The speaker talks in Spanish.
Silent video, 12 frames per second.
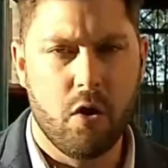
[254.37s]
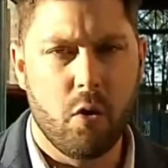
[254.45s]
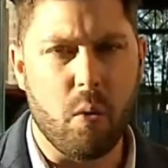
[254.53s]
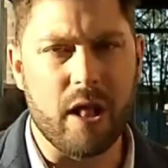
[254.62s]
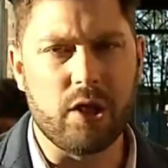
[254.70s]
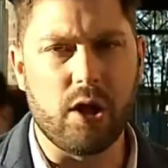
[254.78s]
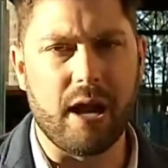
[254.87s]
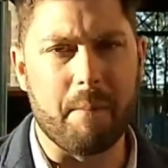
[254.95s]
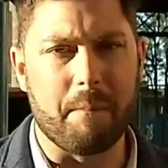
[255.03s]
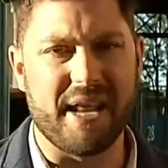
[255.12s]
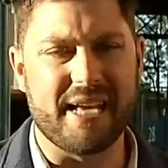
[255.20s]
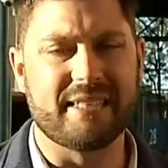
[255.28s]
cuando la
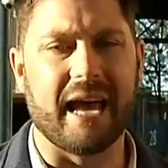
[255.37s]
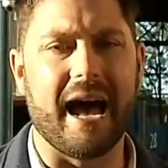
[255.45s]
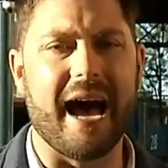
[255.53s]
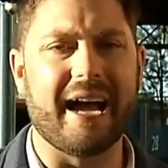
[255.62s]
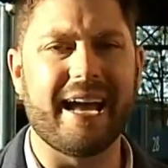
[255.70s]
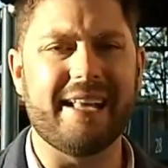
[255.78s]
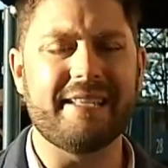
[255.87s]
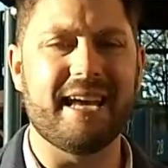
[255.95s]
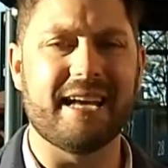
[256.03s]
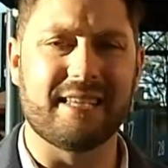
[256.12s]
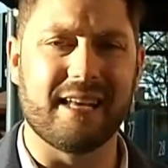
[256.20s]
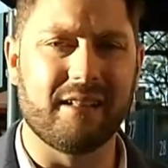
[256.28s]
empresa
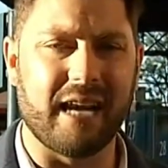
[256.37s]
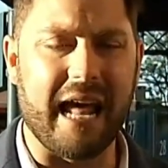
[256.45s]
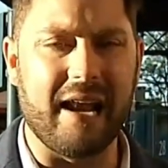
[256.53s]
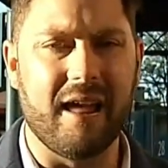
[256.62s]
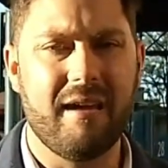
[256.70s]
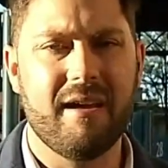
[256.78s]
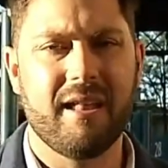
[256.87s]
Agencia Central